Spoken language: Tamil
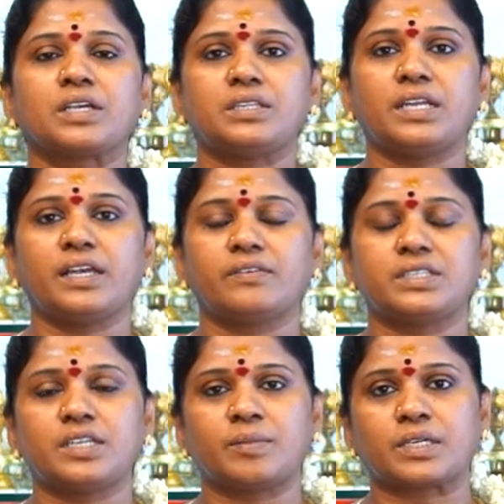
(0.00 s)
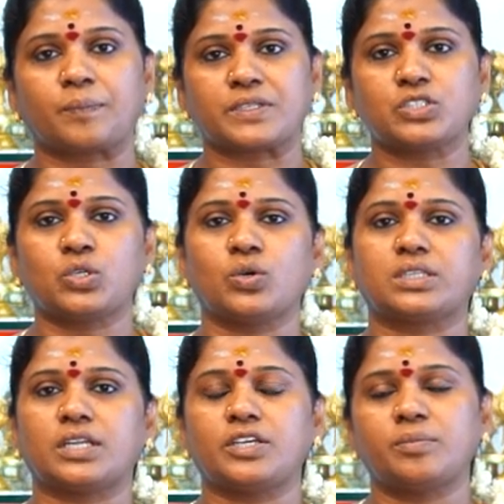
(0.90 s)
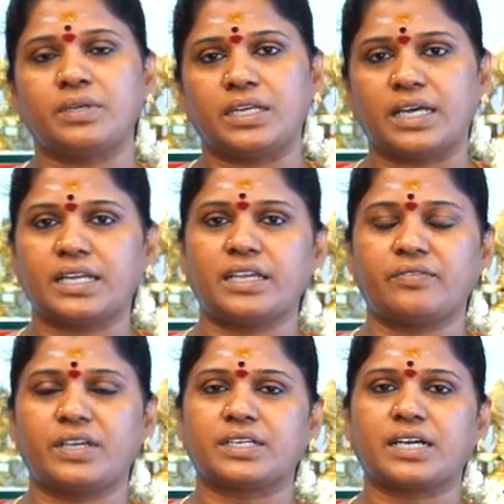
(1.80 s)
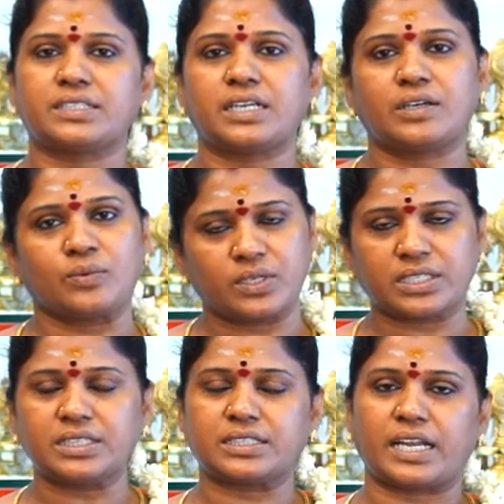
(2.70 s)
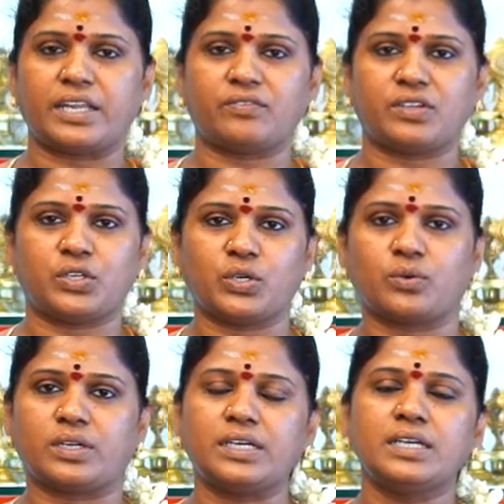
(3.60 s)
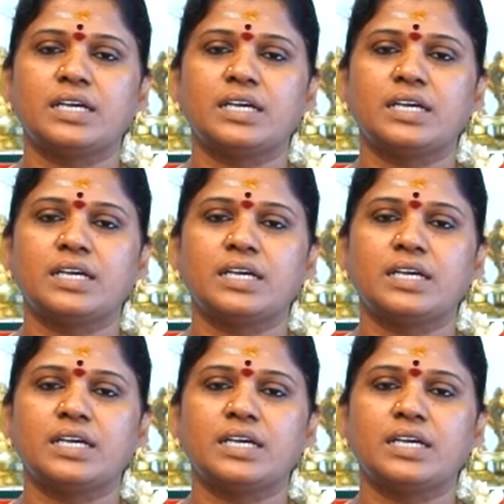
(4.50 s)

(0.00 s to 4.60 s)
இதிலேயே வந்து நம்மள்கிட்ட பஞ்சலோகத்துலேயும் நிறையவே இருக்குது அதெல்லாம் உங்களுக்கு தனி வீடியோவில்